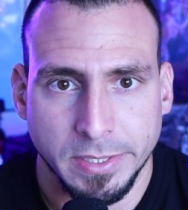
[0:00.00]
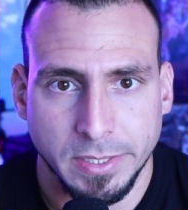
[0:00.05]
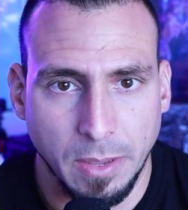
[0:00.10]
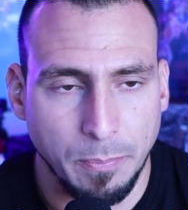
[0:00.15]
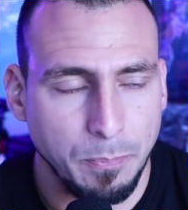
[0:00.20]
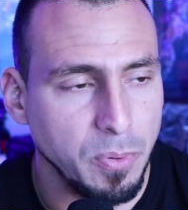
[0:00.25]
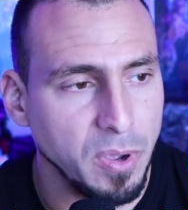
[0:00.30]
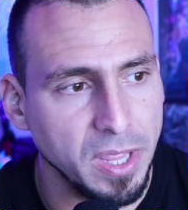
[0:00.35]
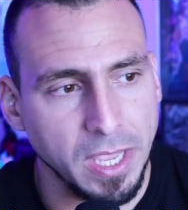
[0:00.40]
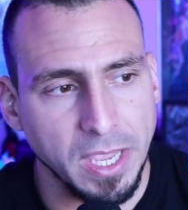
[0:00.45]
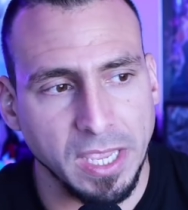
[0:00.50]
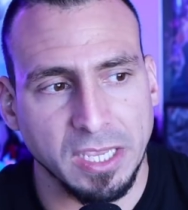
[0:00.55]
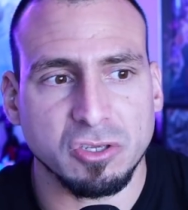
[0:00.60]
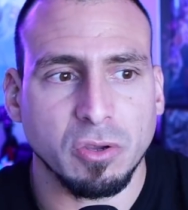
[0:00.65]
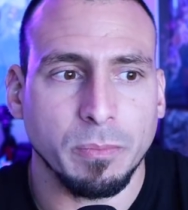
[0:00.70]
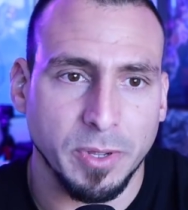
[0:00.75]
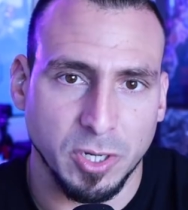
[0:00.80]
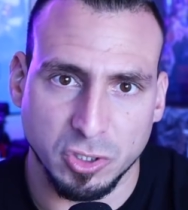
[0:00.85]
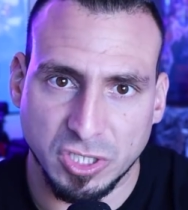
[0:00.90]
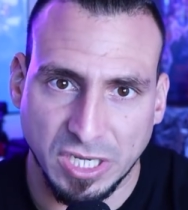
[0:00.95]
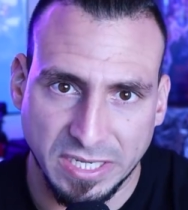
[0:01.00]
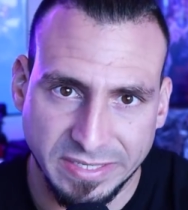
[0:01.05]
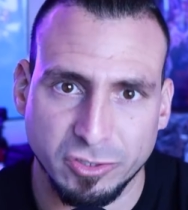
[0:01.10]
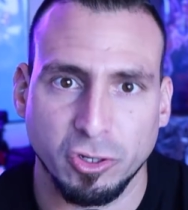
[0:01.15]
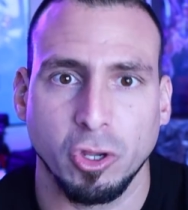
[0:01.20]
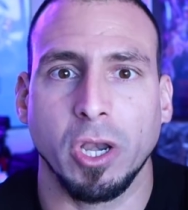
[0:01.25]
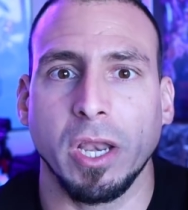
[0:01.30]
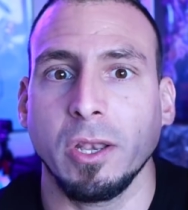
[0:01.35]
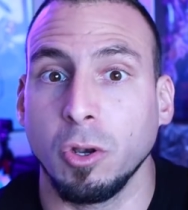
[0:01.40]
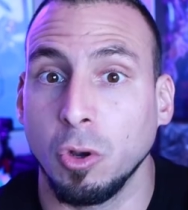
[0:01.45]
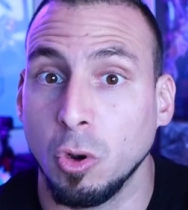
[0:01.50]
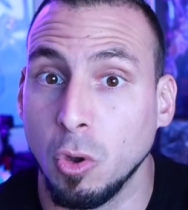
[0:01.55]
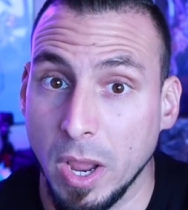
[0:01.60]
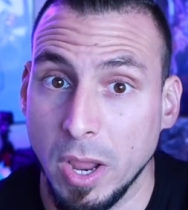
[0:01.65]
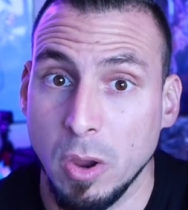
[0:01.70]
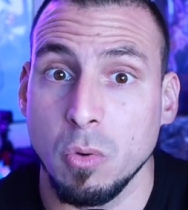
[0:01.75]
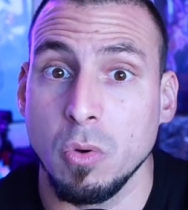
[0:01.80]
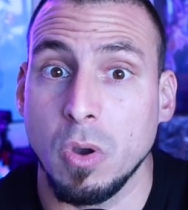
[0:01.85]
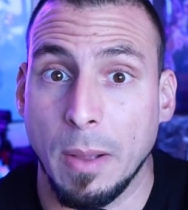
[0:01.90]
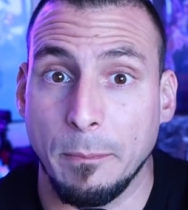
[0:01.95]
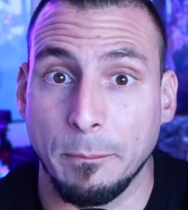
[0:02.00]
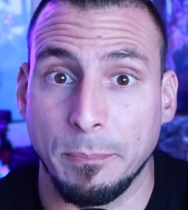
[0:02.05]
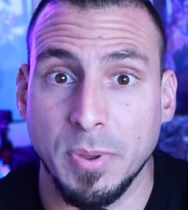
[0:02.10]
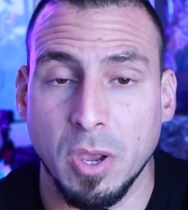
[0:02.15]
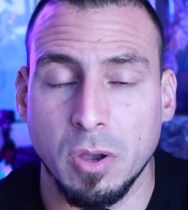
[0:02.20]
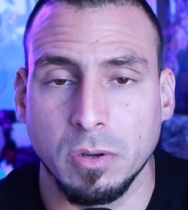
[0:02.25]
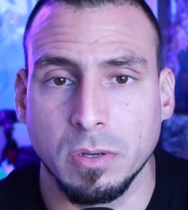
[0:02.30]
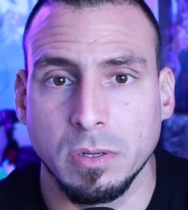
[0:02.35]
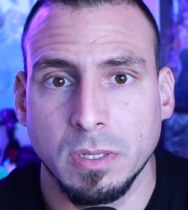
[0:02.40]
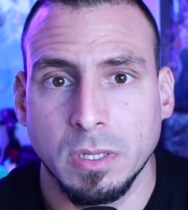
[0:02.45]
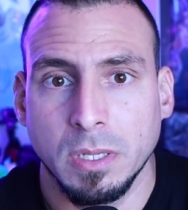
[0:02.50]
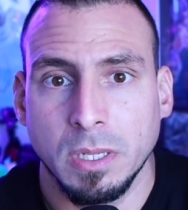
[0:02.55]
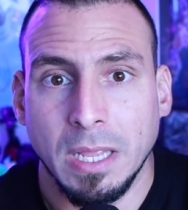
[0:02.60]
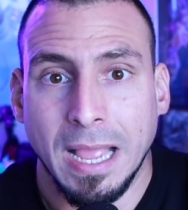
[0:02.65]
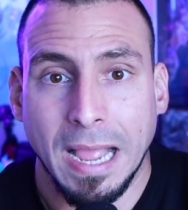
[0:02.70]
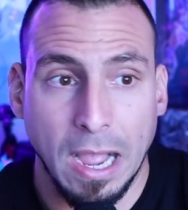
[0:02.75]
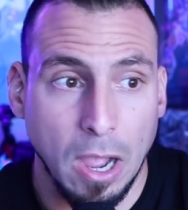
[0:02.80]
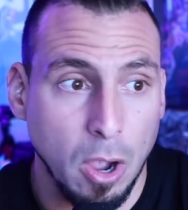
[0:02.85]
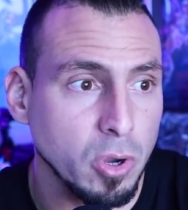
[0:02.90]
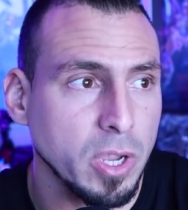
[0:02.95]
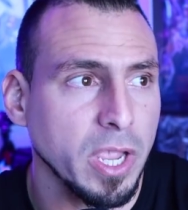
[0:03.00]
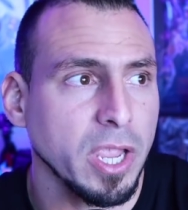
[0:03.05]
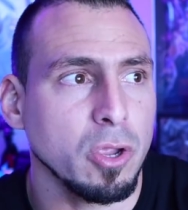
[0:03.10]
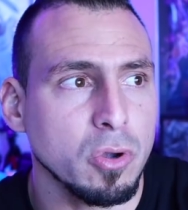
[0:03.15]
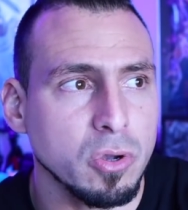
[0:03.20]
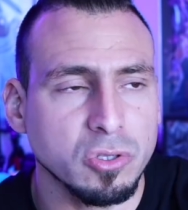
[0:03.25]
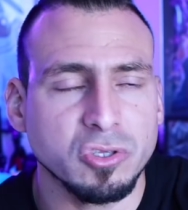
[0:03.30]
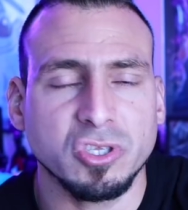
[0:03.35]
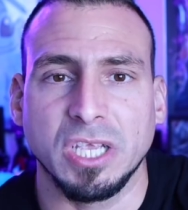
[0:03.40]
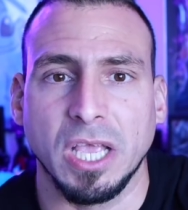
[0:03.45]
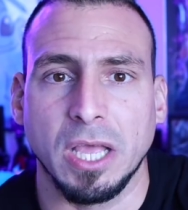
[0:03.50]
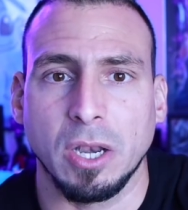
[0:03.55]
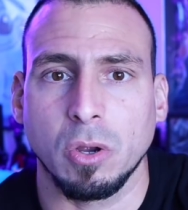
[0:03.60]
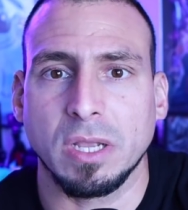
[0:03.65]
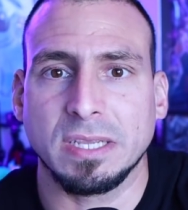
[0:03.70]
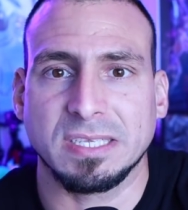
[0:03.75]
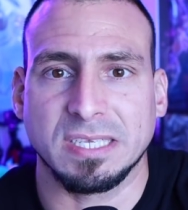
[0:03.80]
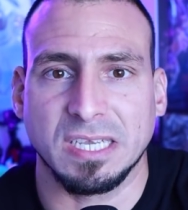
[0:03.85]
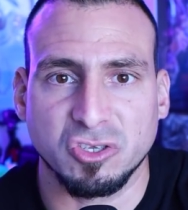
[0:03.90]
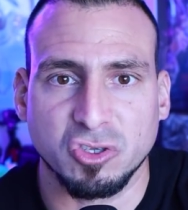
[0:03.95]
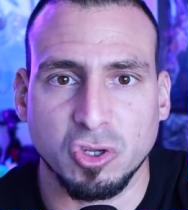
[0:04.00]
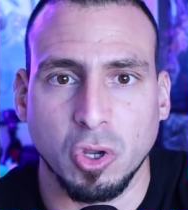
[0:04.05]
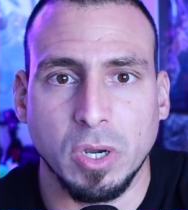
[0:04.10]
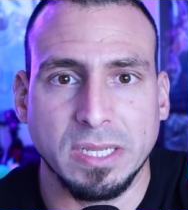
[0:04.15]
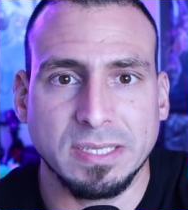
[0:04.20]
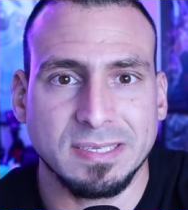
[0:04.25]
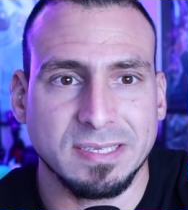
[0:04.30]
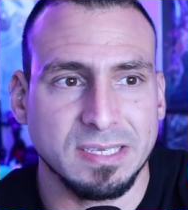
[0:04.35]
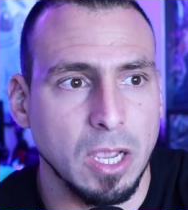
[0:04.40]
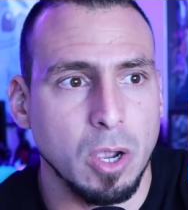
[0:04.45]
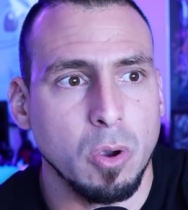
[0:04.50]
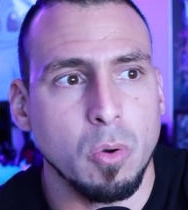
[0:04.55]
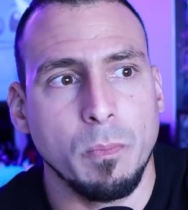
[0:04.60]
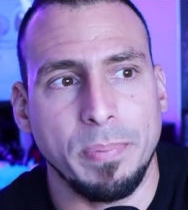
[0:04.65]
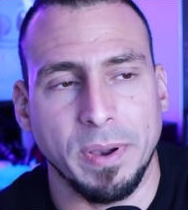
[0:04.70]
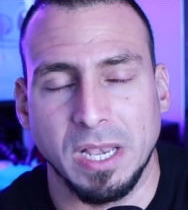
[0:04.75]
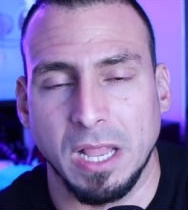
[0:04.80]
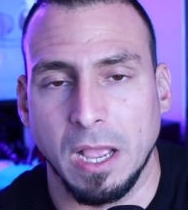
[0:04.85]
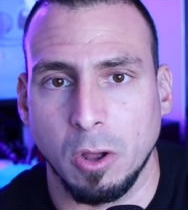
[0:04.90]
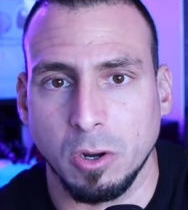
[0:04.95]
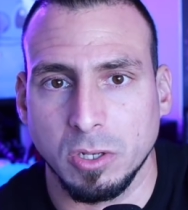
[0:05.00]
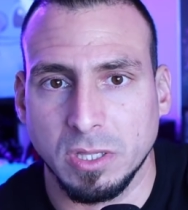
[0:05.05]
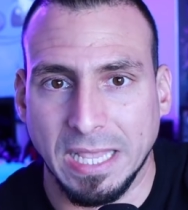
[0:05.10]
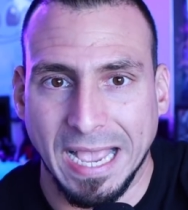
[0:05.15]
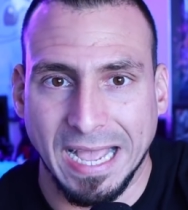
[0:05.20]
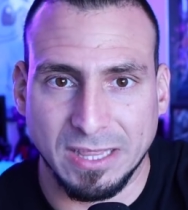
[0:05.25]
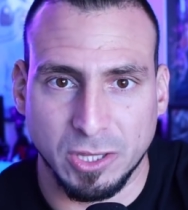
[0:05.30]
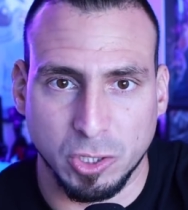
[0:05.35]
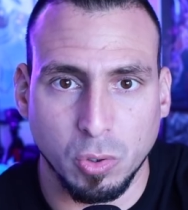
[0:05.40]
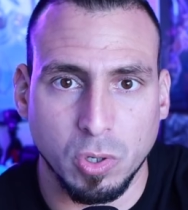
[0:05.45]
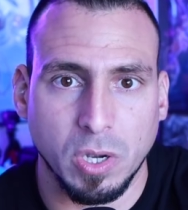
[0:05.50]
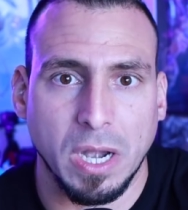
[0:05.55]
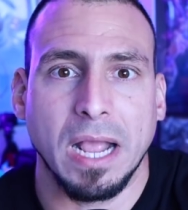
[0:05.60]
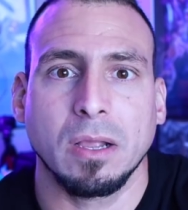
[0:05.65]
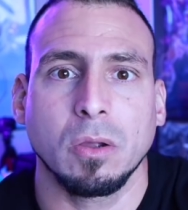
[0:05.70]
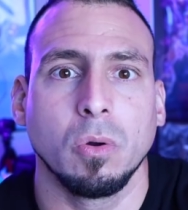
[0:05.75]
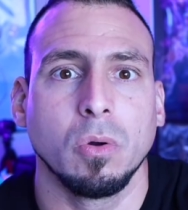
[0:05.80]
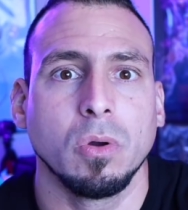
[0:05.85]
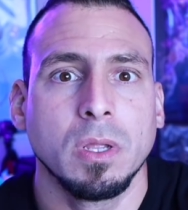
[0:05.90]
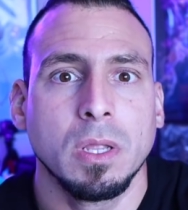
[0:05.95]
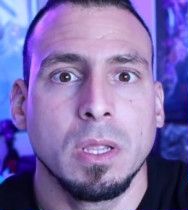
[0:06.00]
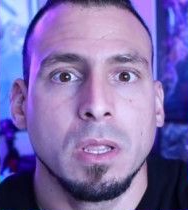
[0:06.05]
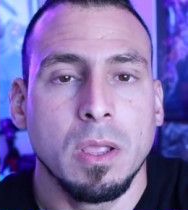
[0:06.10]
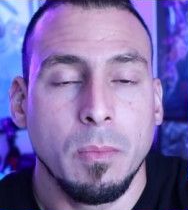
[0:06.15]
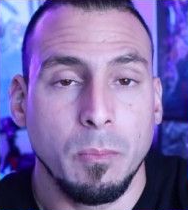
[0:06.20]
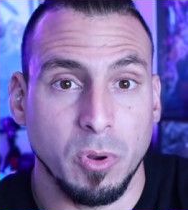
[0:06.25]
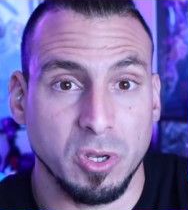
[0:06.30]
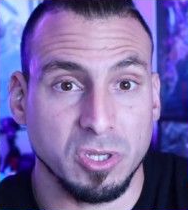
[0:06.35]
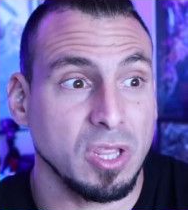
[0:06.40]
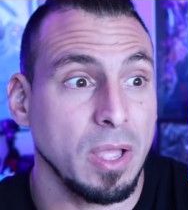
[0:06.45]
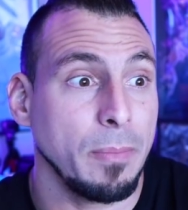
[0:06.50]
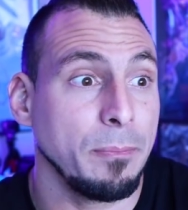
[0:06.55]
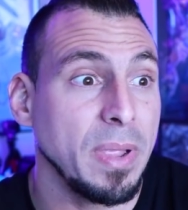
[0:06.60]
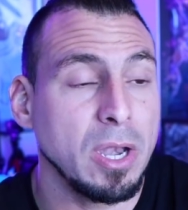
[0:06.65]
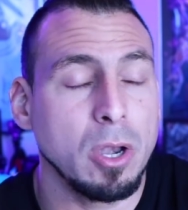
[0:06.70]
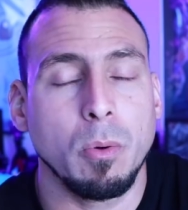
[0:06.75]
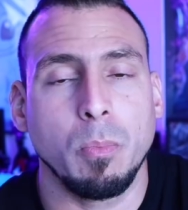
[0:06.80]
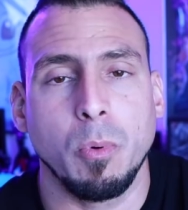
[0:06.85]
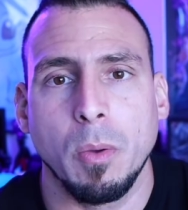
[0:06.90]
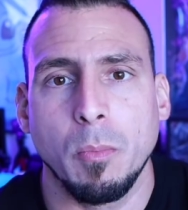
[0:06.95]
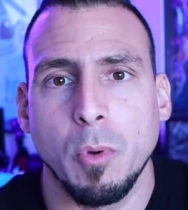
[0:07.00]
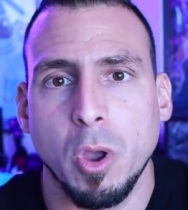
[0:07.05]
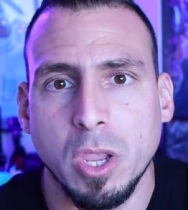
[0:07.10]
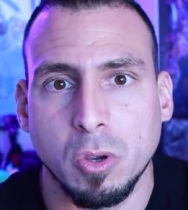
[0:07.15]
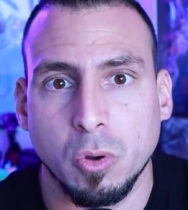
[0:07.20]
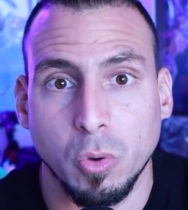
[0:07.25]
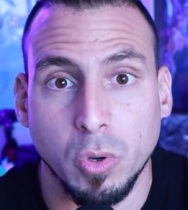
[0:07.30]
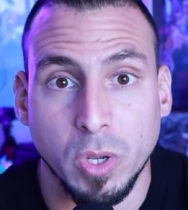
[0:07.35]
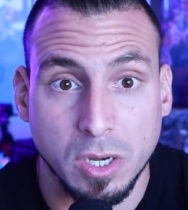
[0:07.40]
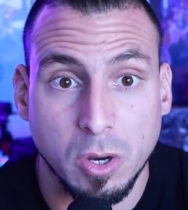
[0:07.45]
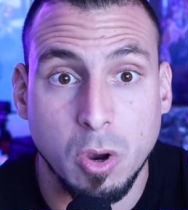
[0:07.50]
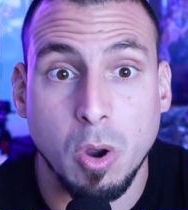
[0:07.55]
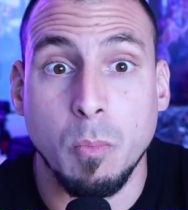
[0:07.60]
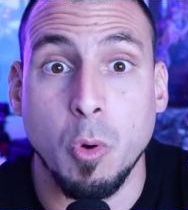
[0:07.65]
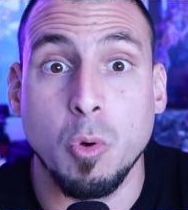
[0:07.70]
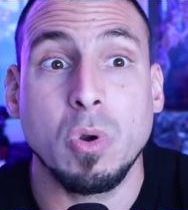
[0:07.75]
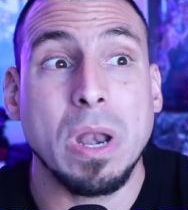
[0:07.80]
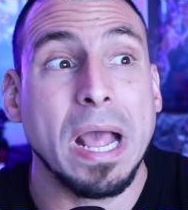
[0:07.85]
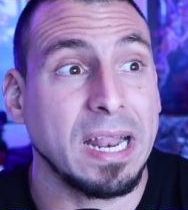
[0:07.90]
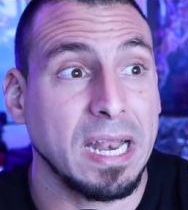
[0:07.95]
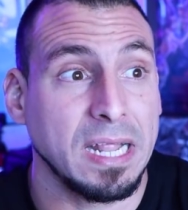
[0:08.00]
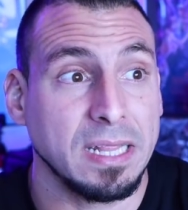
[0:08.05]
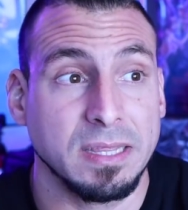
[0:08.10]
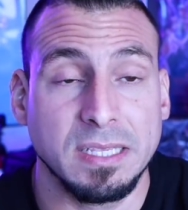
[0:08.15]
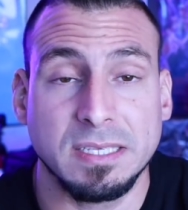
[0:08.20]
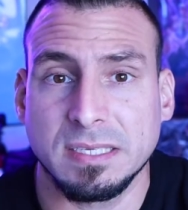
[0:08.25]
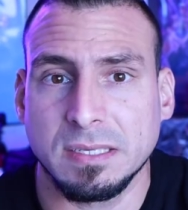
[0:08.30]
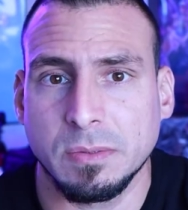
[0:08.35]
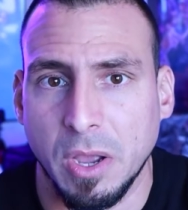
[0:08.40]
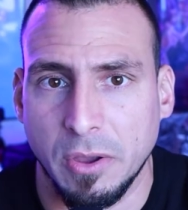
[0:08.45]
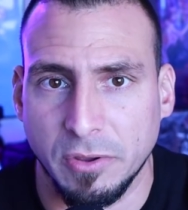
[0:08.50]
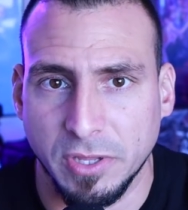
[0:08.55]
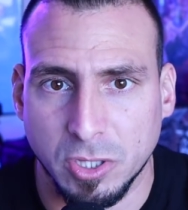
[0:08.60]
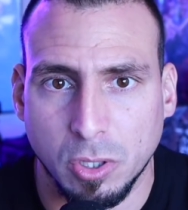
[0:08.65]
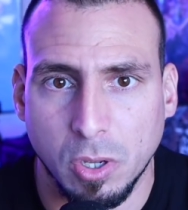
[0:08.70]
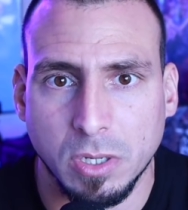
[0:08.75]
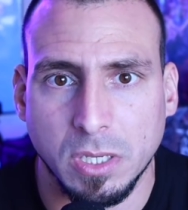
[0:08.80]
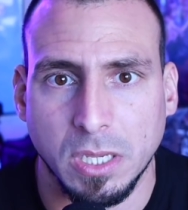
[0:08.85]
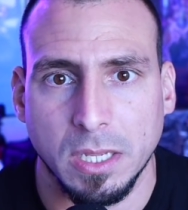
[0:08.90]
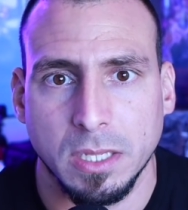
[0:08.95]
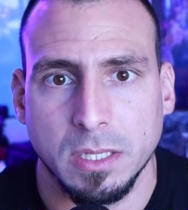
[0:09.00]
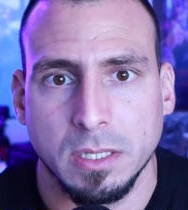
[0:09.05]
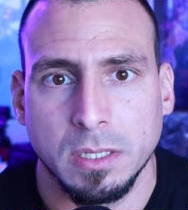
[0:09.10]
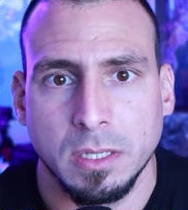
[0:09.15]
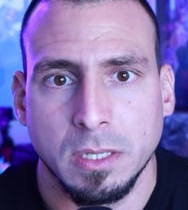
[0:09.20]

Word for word: Después de eso, pero Chelsea Sonnen no es un campeón. Aunque yo considero que Chelsea Sonnen sí es un peleador de alto rango. Por eso también lo podemos incluir como una grandísima victoria.